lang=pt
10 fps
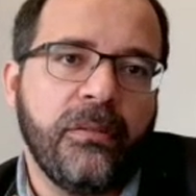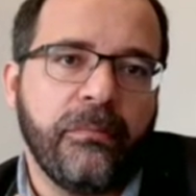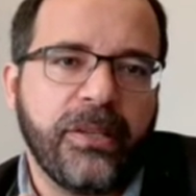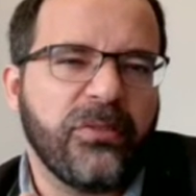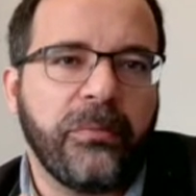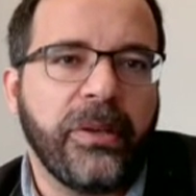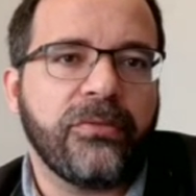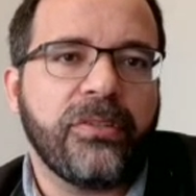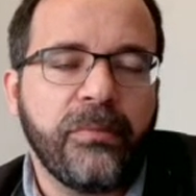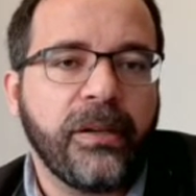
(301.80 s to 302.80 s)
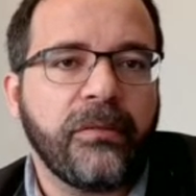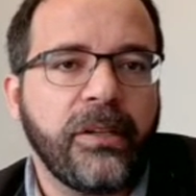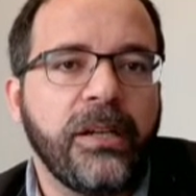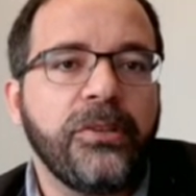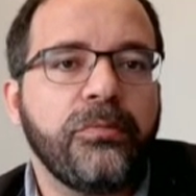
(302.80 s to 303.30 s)
mais ou menos, tem uma
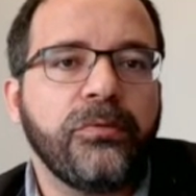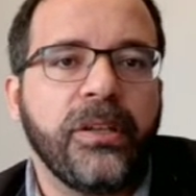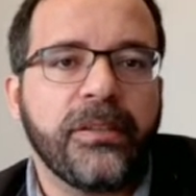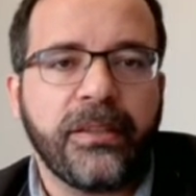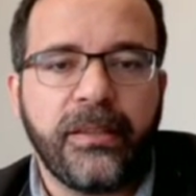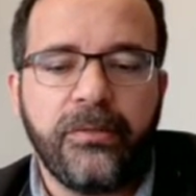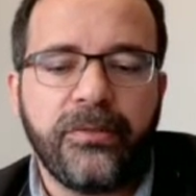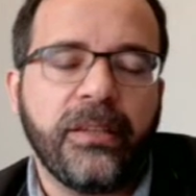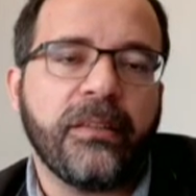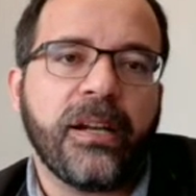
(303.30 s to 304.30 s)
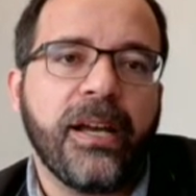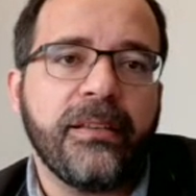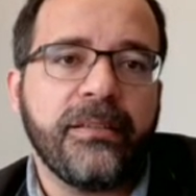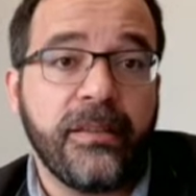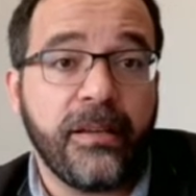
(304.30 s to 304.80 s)
grande mudança. Trilhos
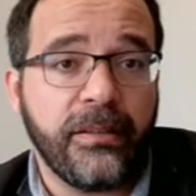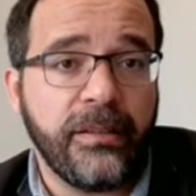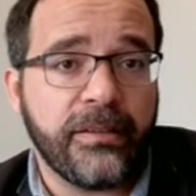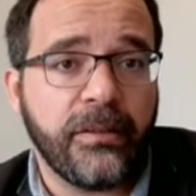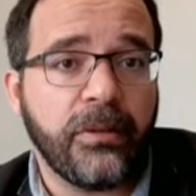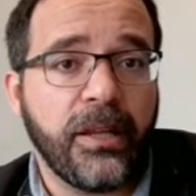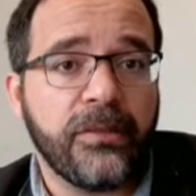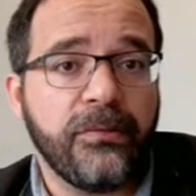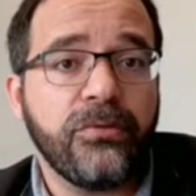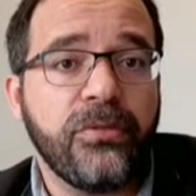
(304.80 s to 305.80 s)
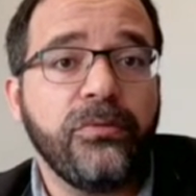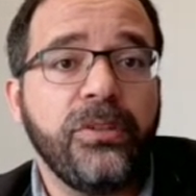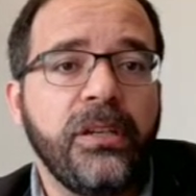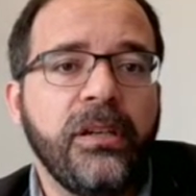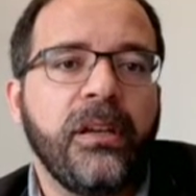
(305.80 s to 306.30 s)
centrais e as linhas circulares vão se
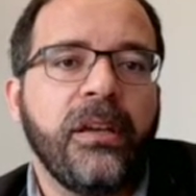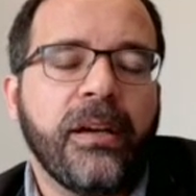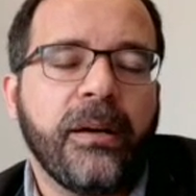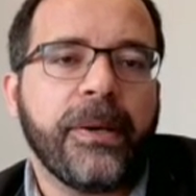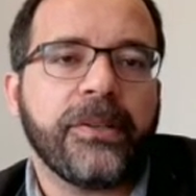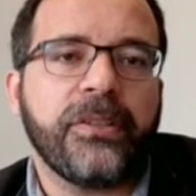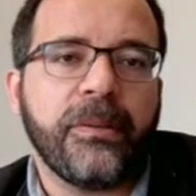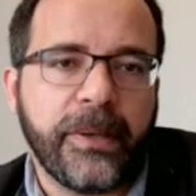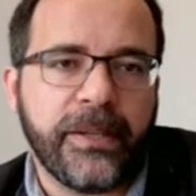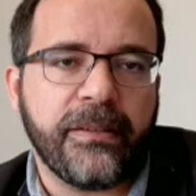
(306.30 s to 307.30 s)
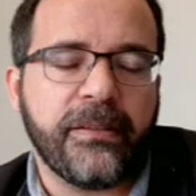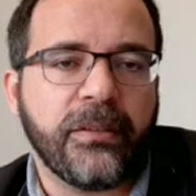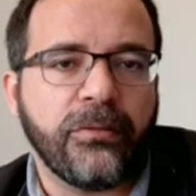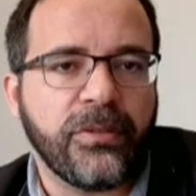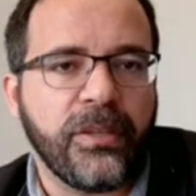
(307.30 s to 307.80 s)
unir a partir da presença
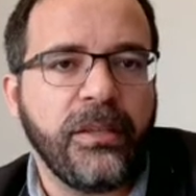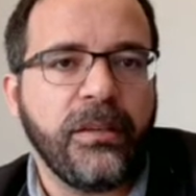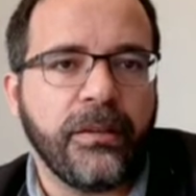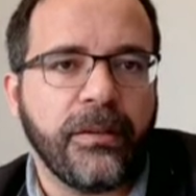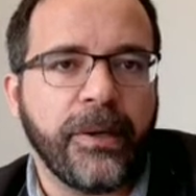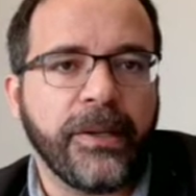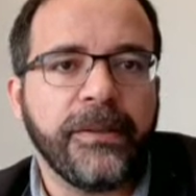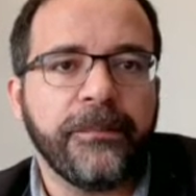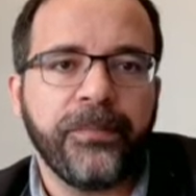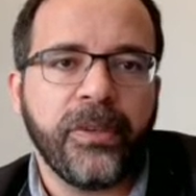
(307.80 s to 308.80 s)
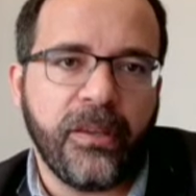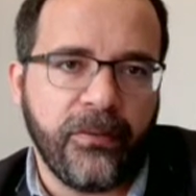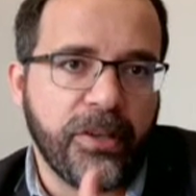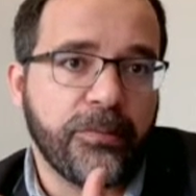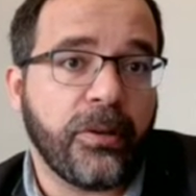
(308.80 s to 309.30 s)
dos Guinle na Bahia, que
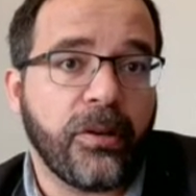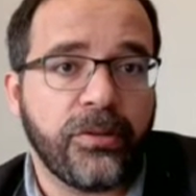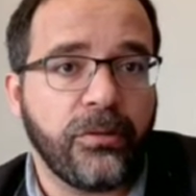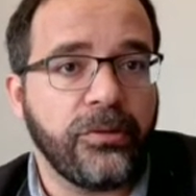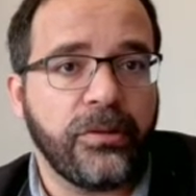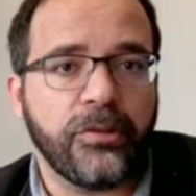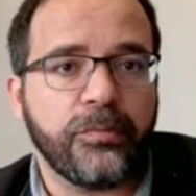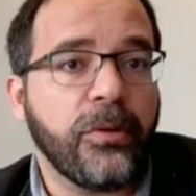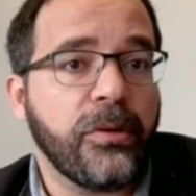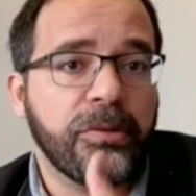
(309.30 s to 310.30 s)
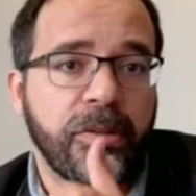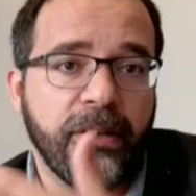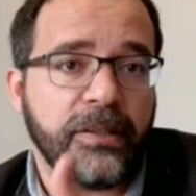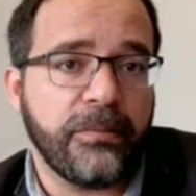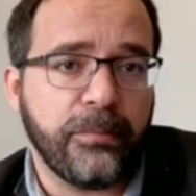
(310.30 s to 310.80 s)
vai explorar o setor de transporte, que
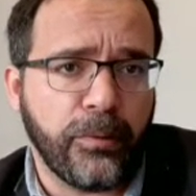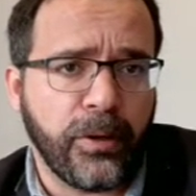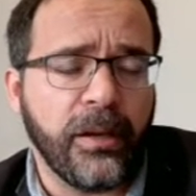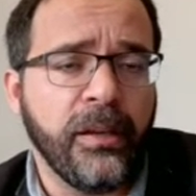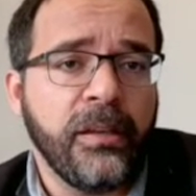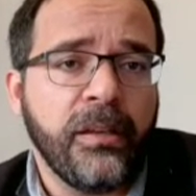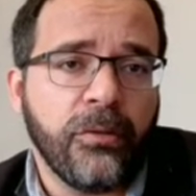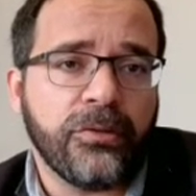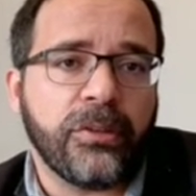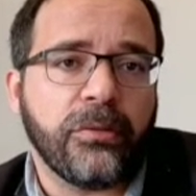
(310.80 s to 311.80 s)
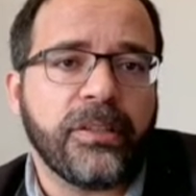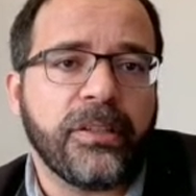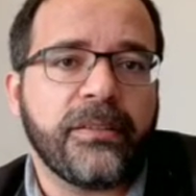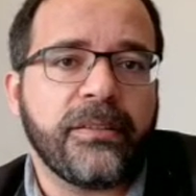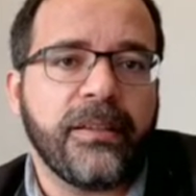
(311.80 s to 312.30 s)
vai explorar o setor de
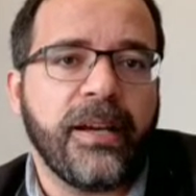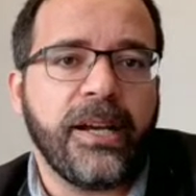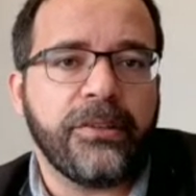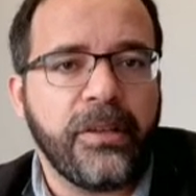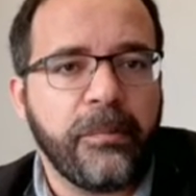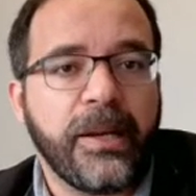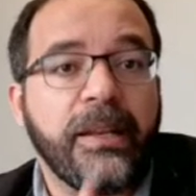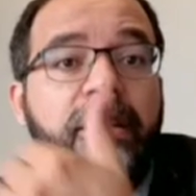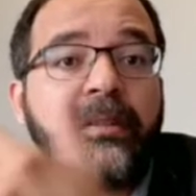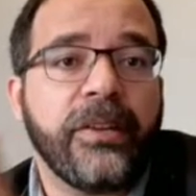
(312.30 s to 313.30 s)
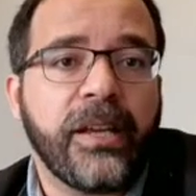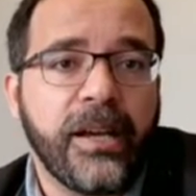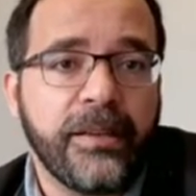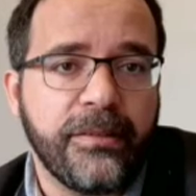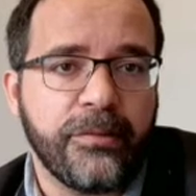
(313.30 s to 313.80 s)
eletricidade, né, para
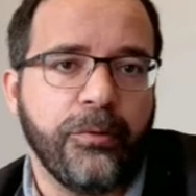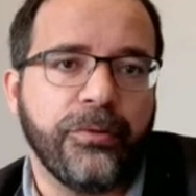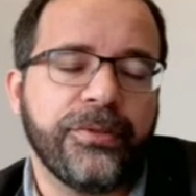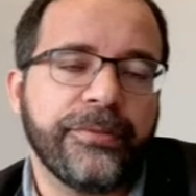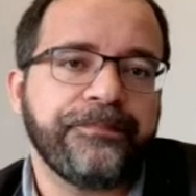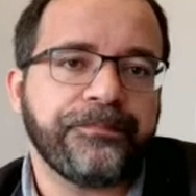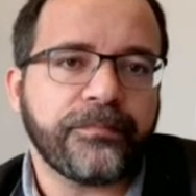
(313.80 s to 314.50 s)
eletrificar esses bondes,